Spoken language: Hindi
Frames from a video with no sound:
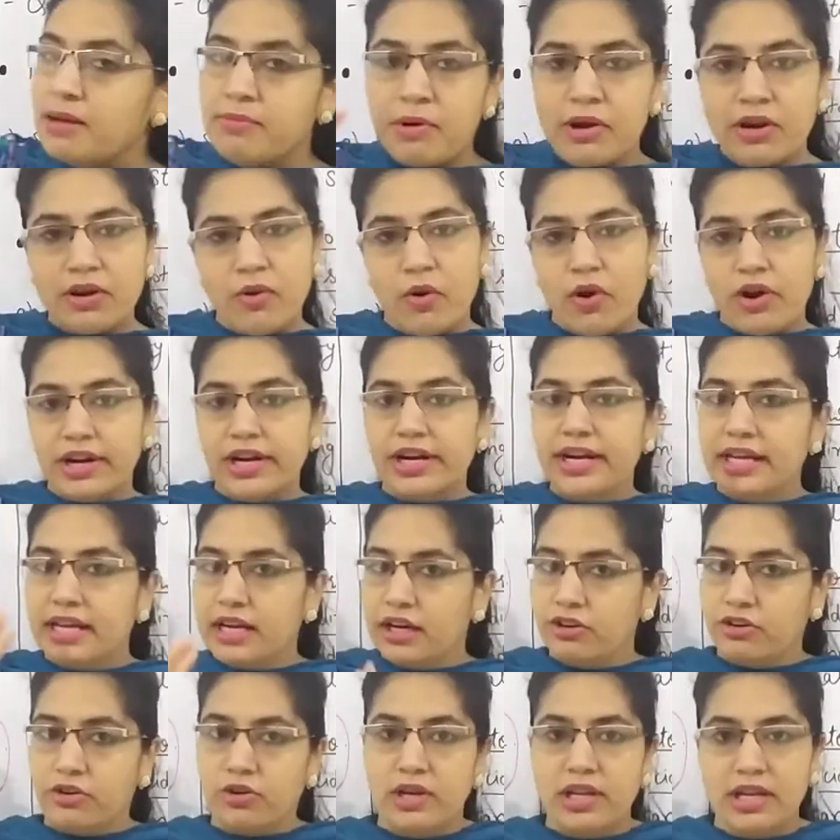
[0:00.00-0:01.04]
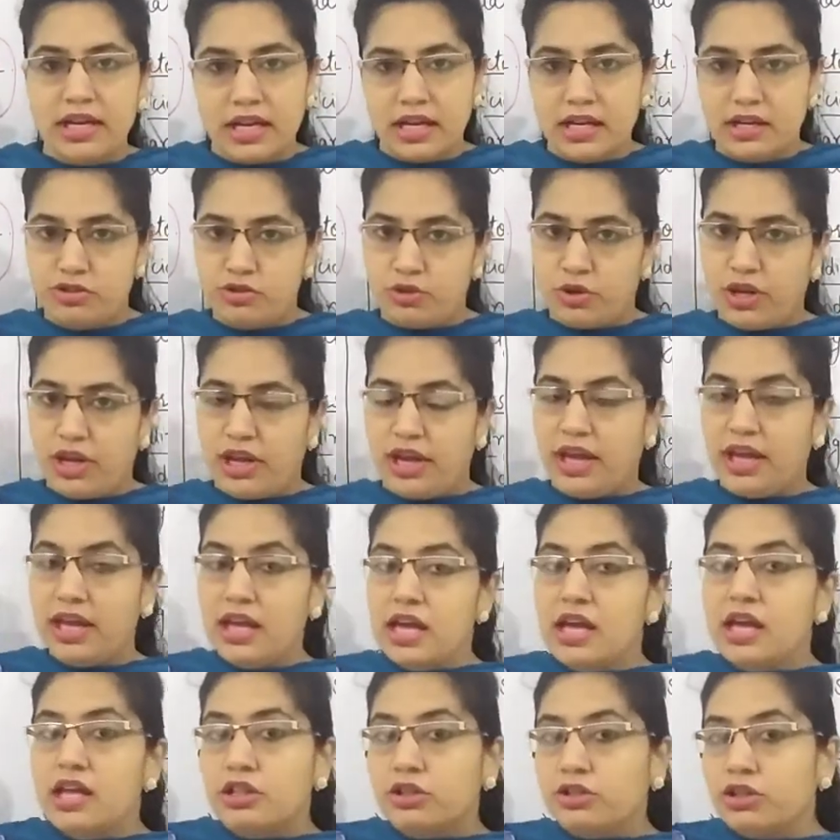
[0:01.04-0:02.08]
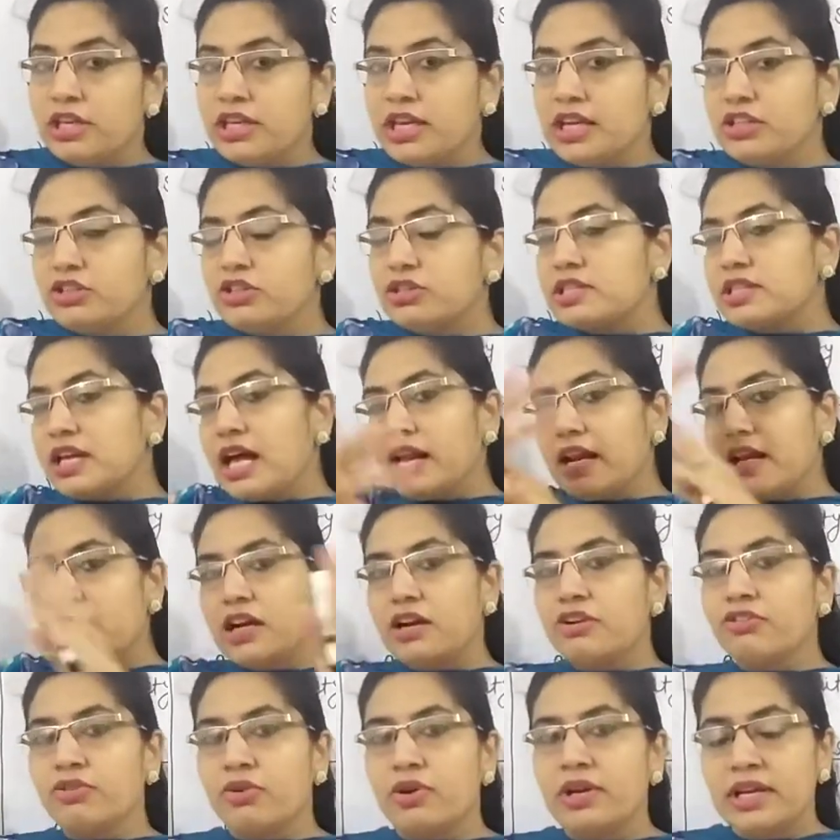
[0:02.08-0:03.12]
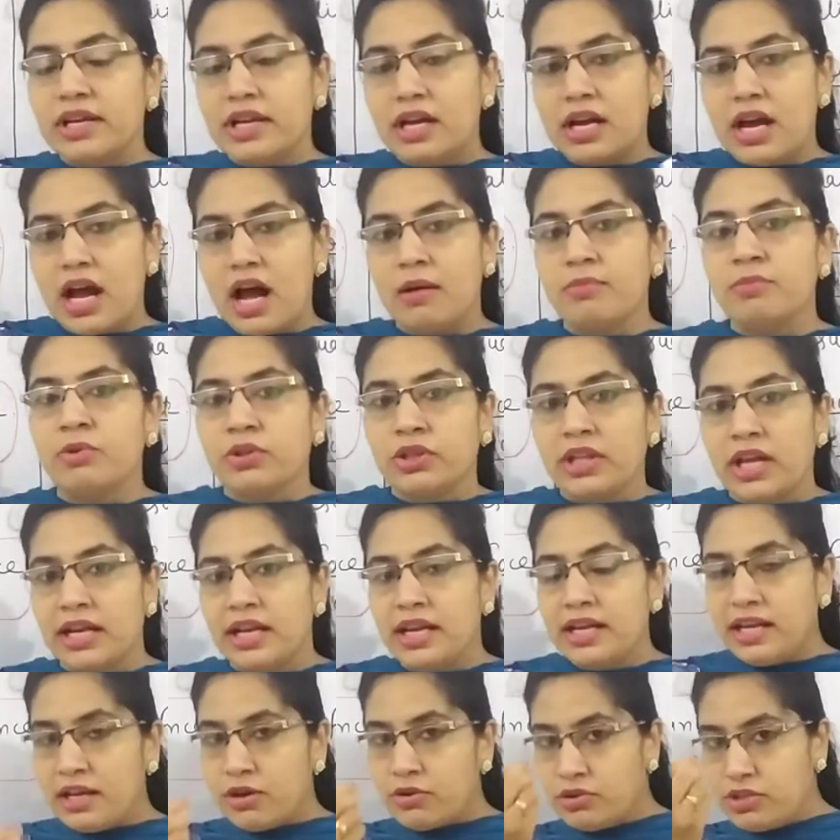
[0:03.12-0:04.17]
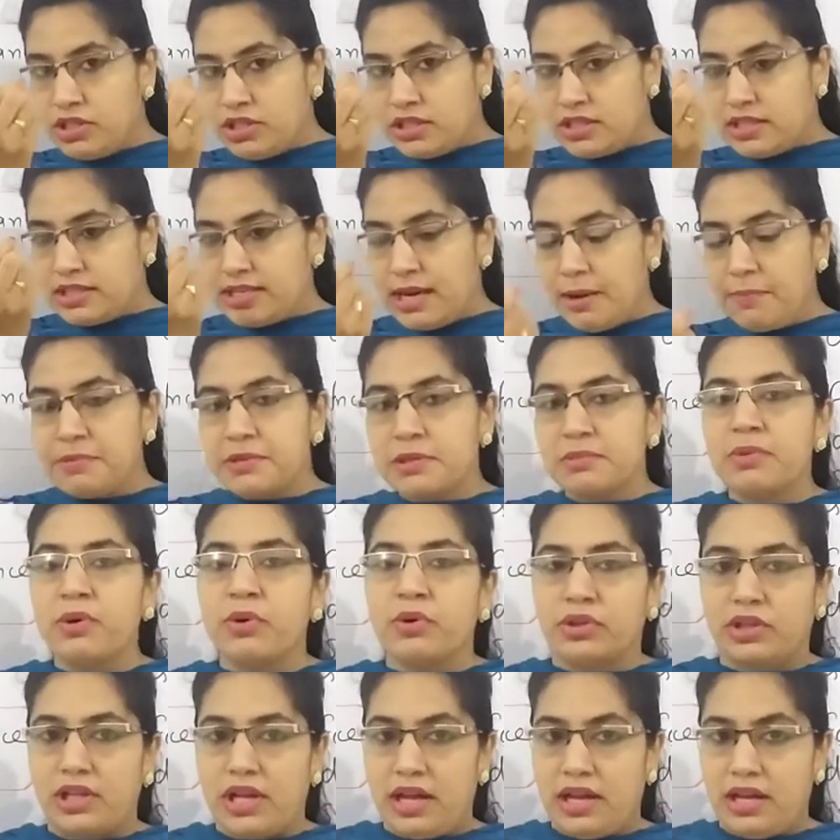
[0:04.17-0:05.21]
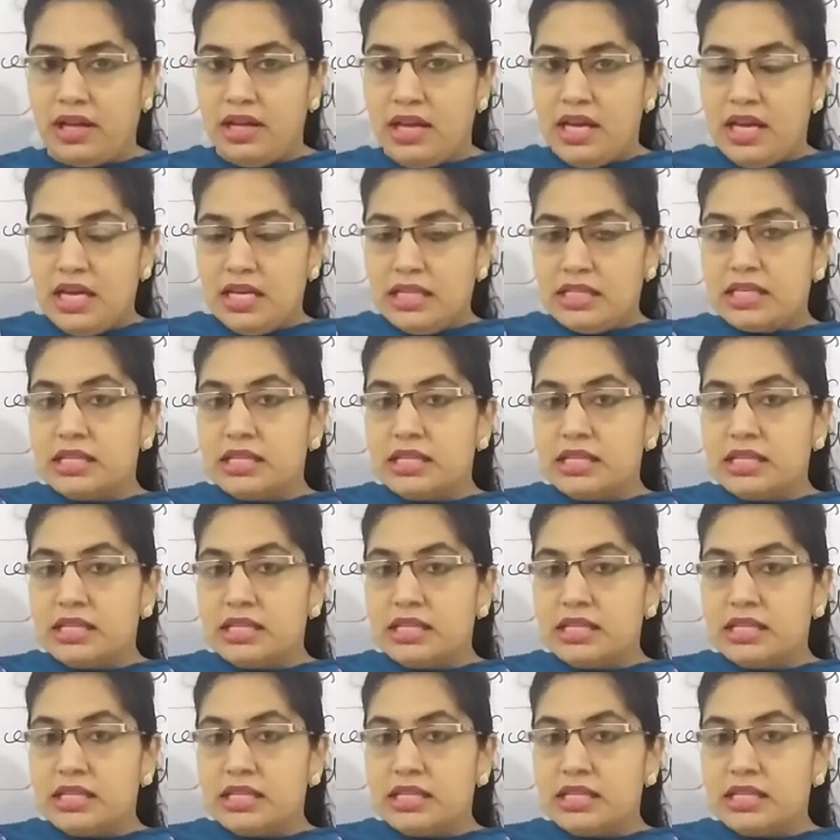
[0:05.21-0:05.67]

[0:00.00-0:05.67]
हम ऑलरेडी कंट्रोलिंग कर चुके हैं तो ये जो सारा कंट्रोलिंग का काम होता है ना ये कुछ स्टेप्स में होता है